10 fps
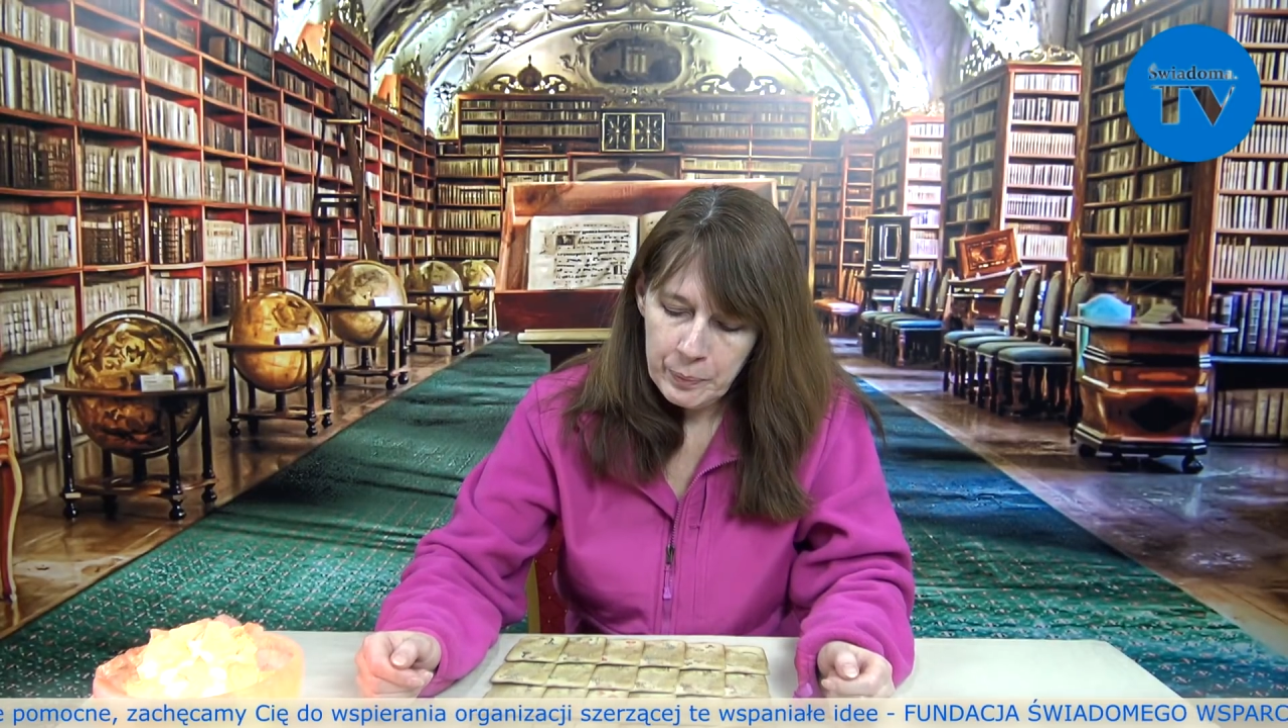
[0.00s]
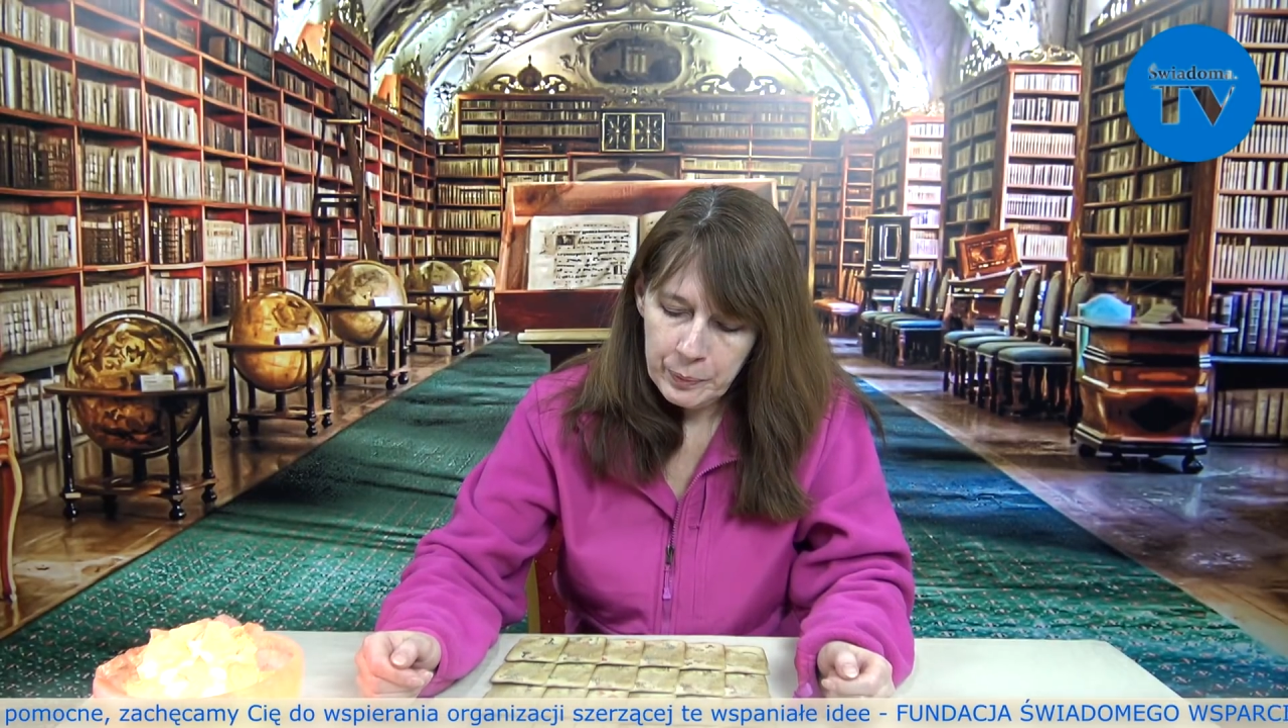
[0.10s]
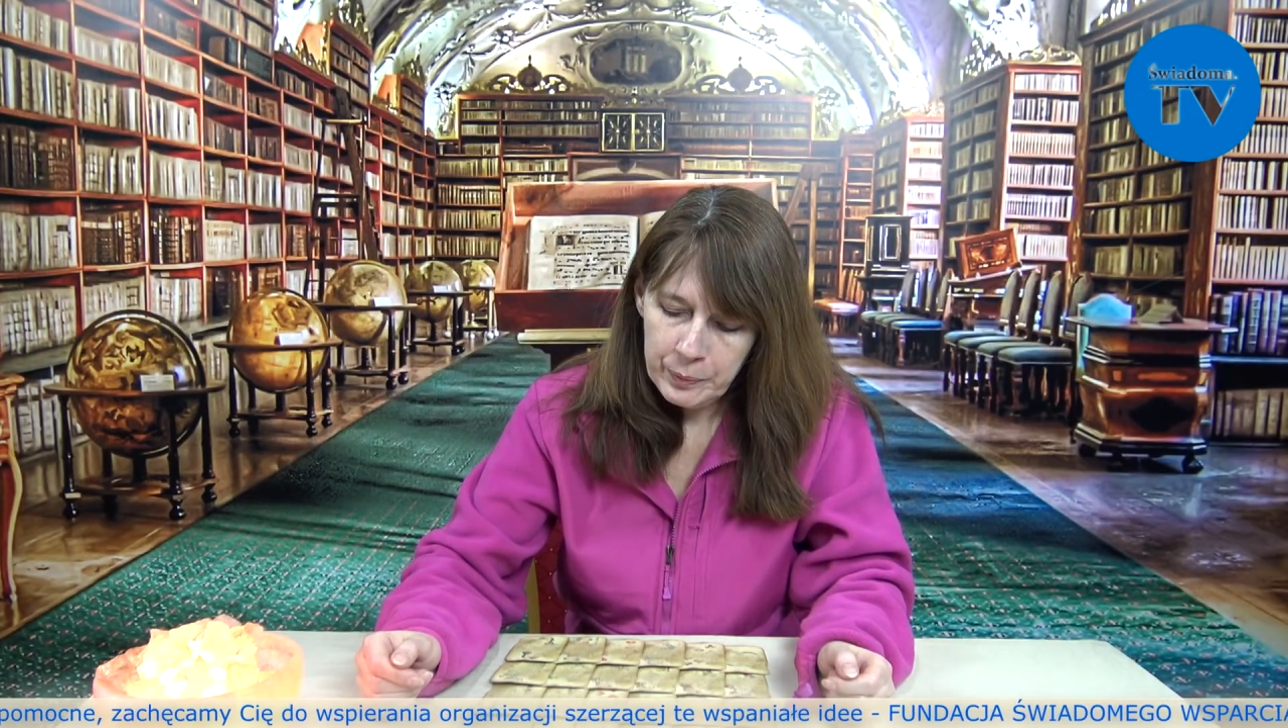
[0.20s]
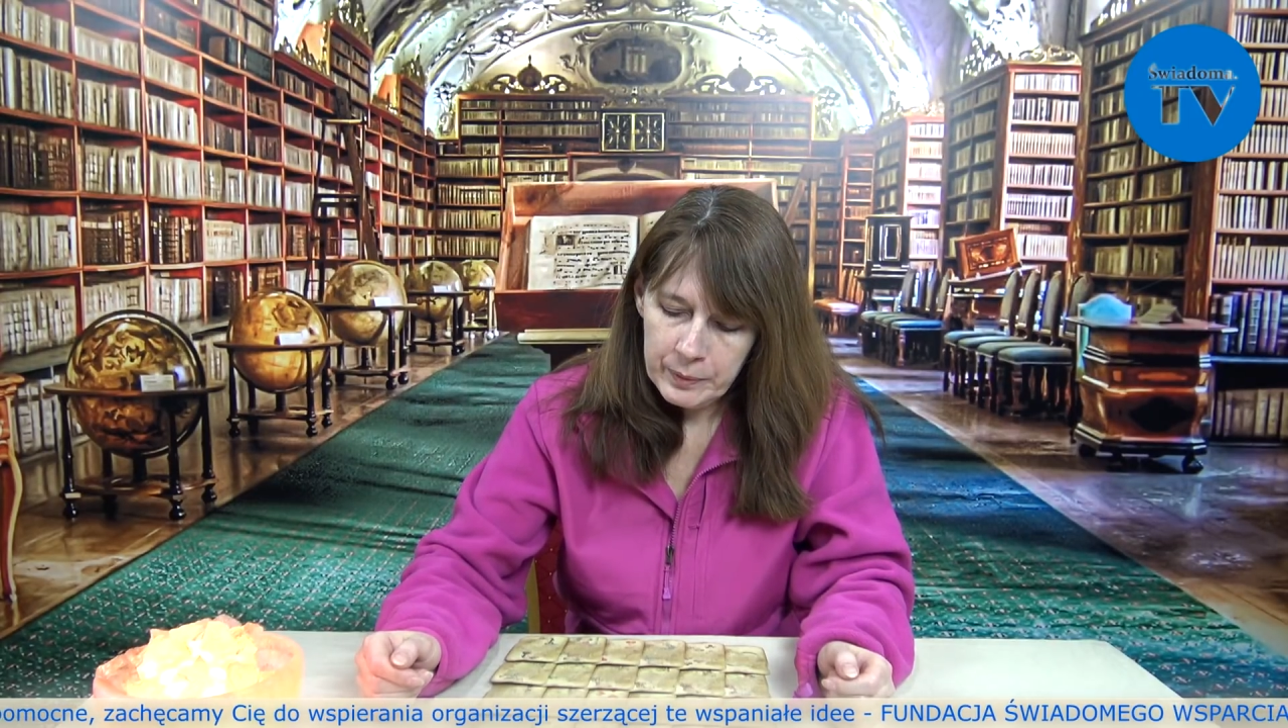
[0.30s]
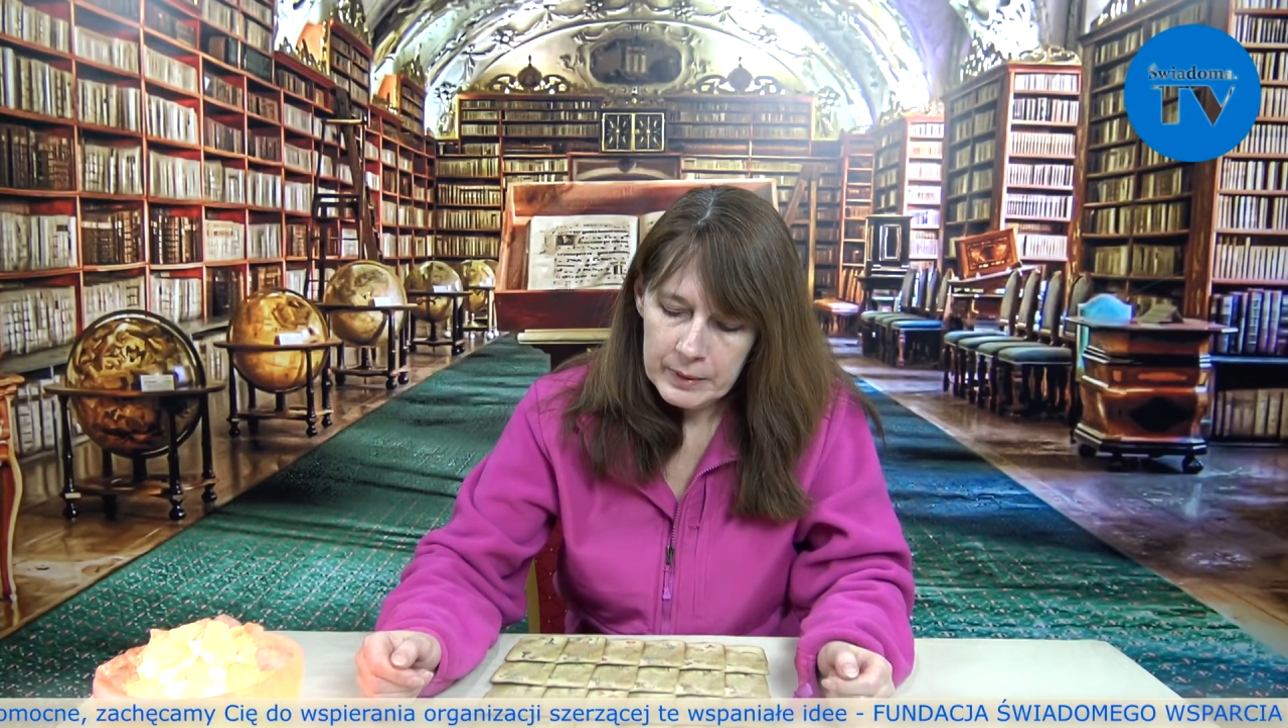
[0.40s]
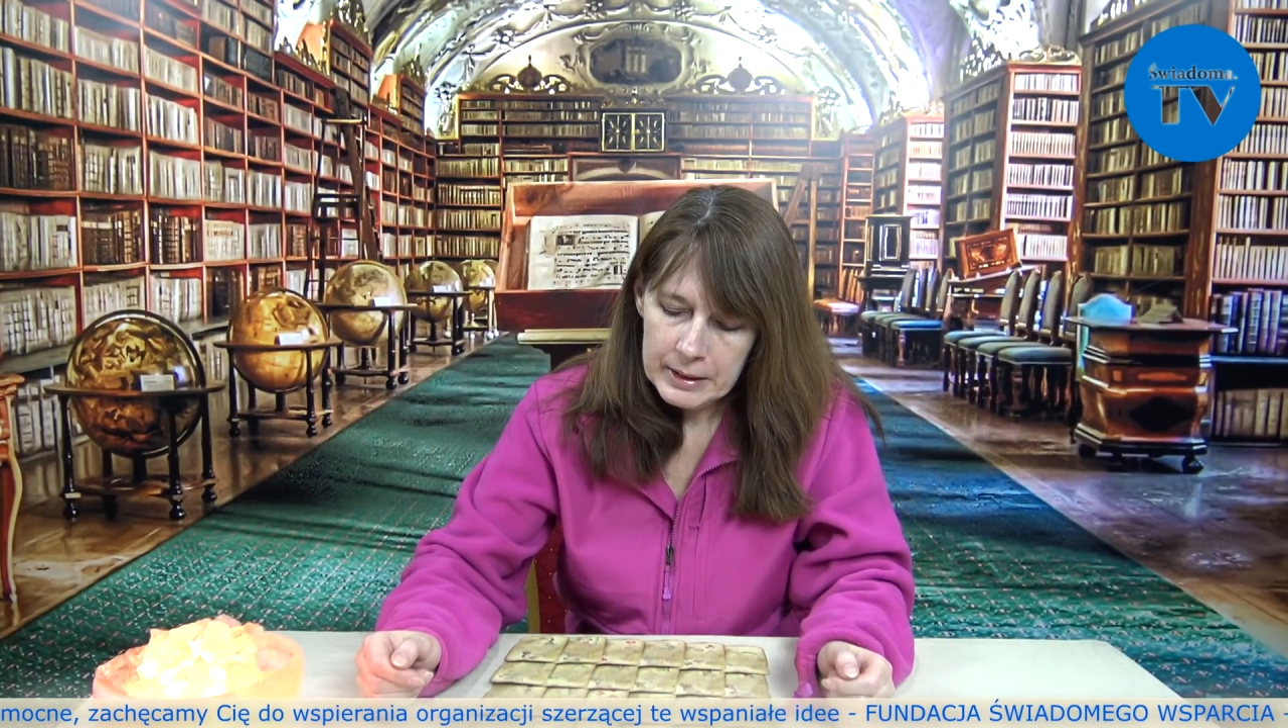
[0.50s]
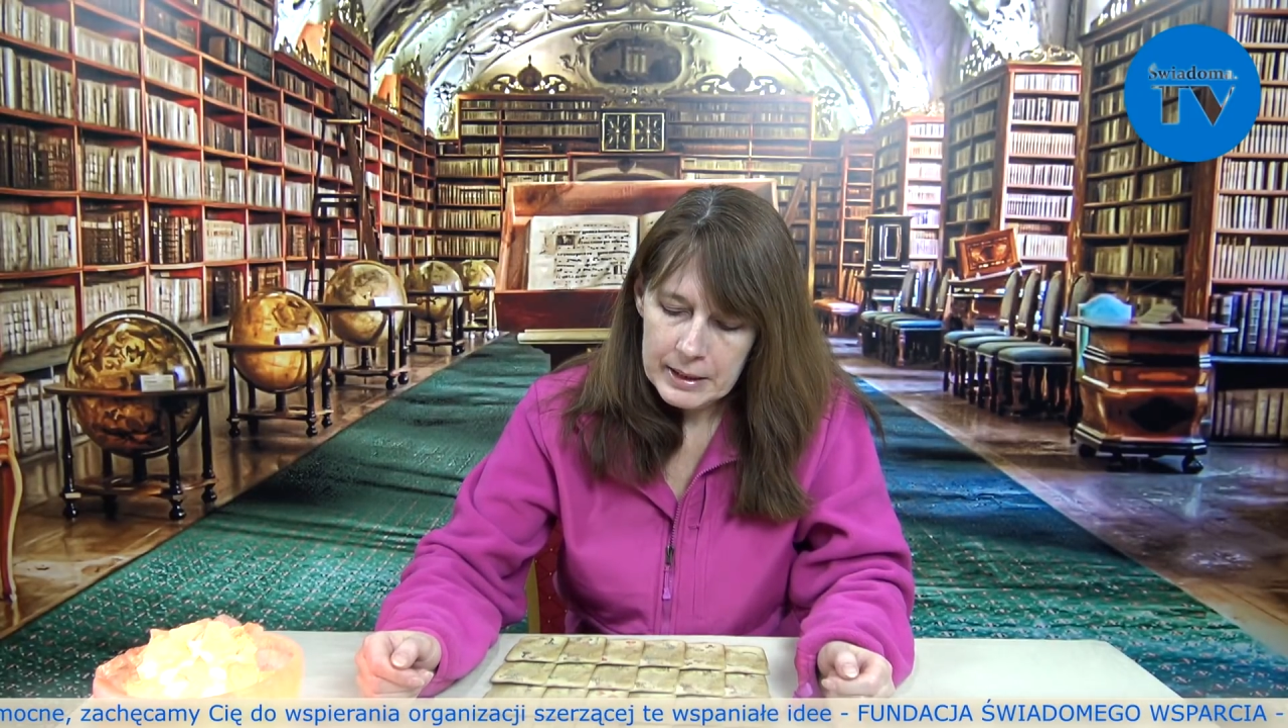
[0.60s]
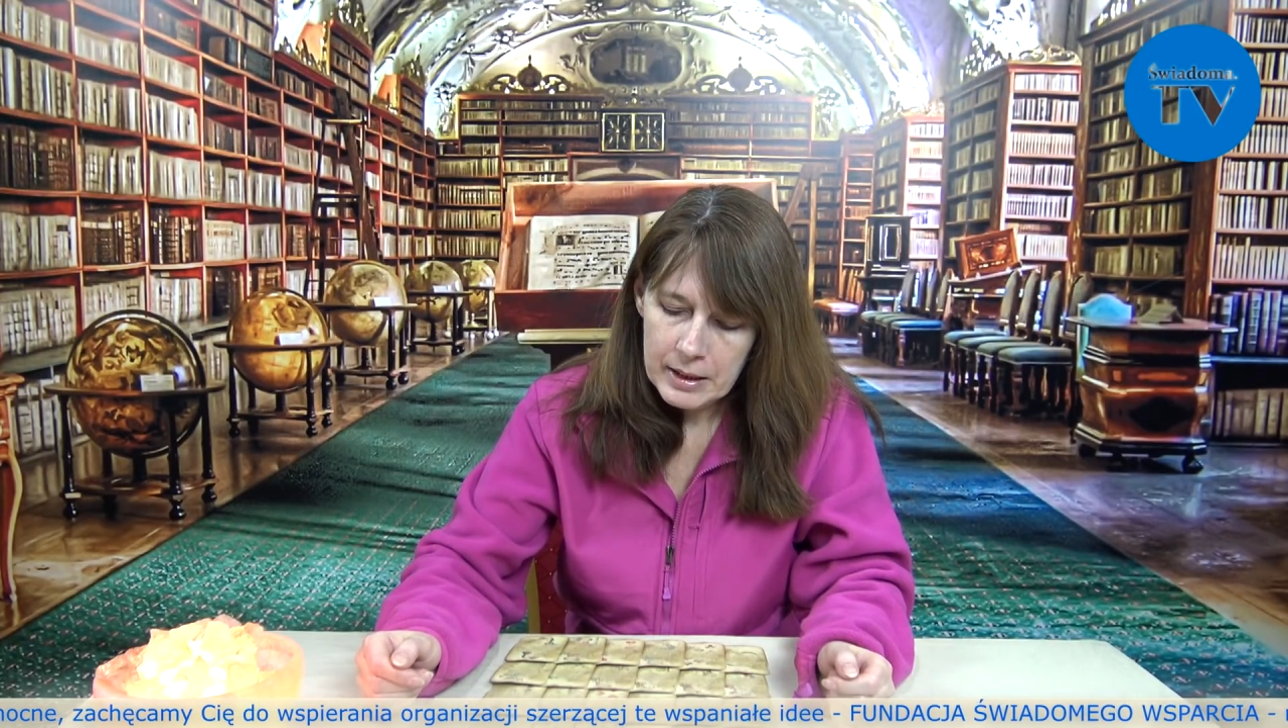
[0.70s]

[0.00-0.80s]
Mm,